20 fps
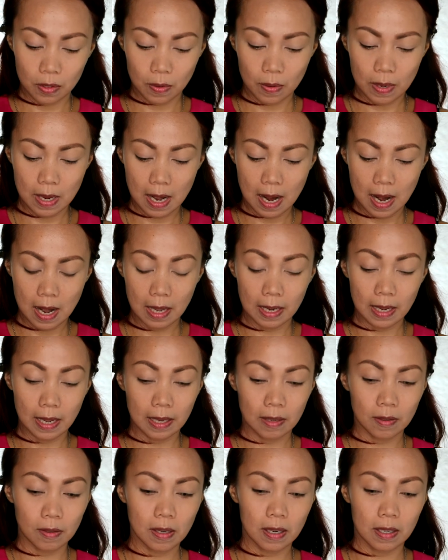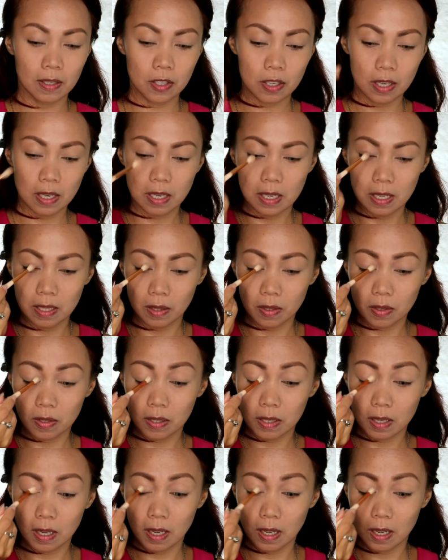So, ilalagay ko lang siya dito
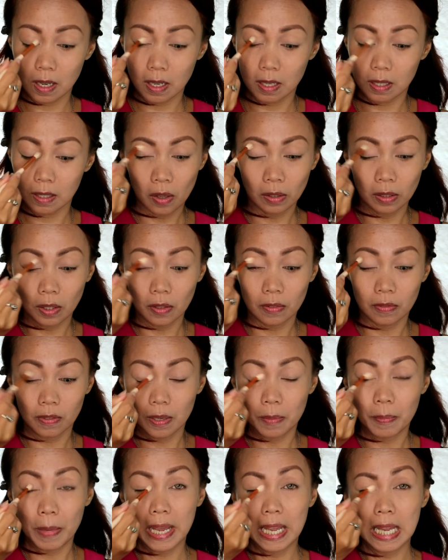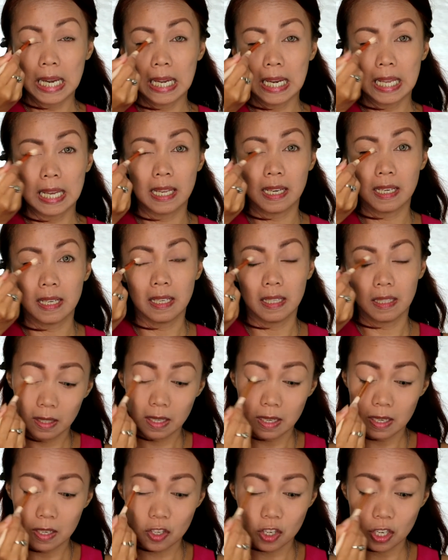sa all over my lid.
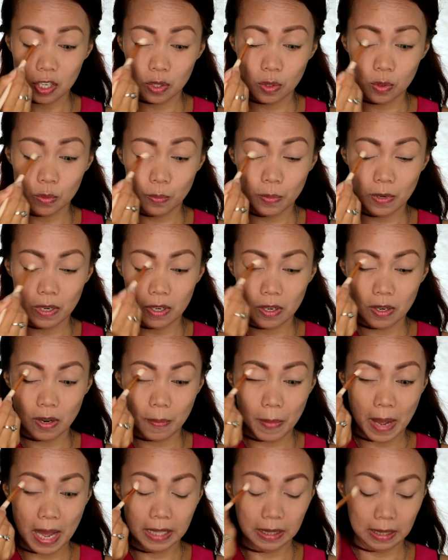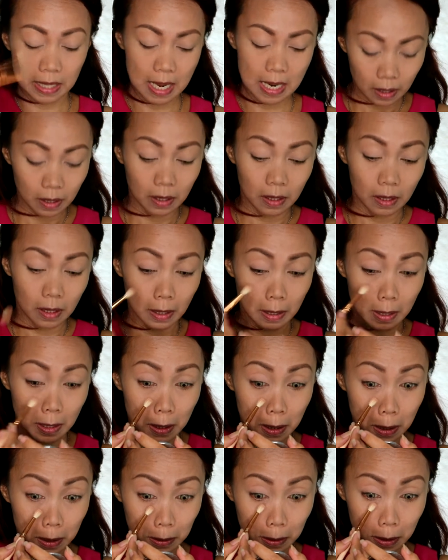Hindi na siya super dramatic.
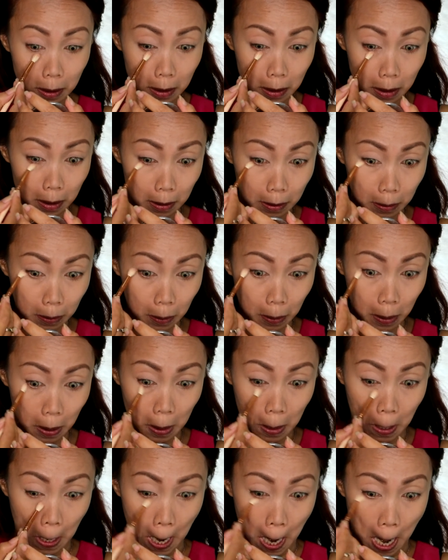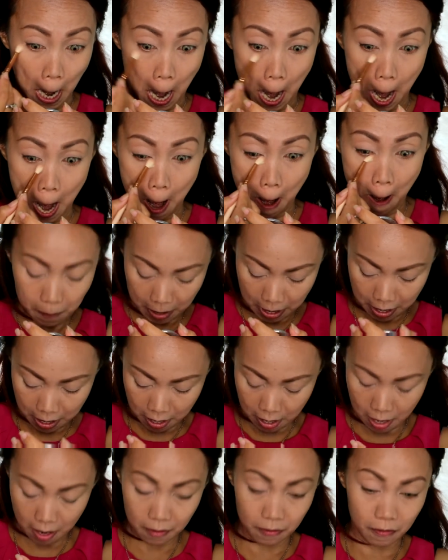Lagyan natin dito rin
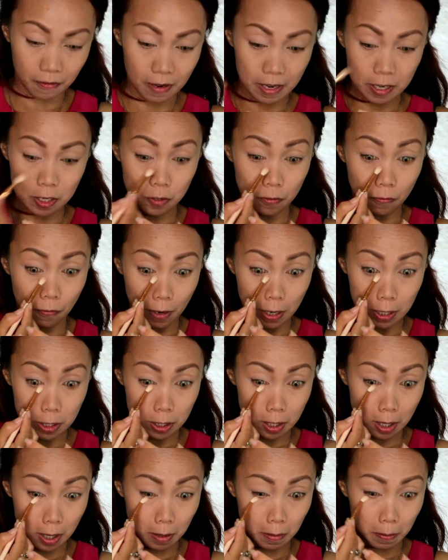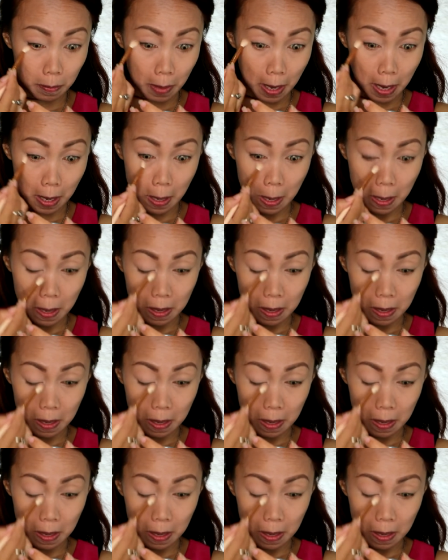para fresh-fresh ang peg.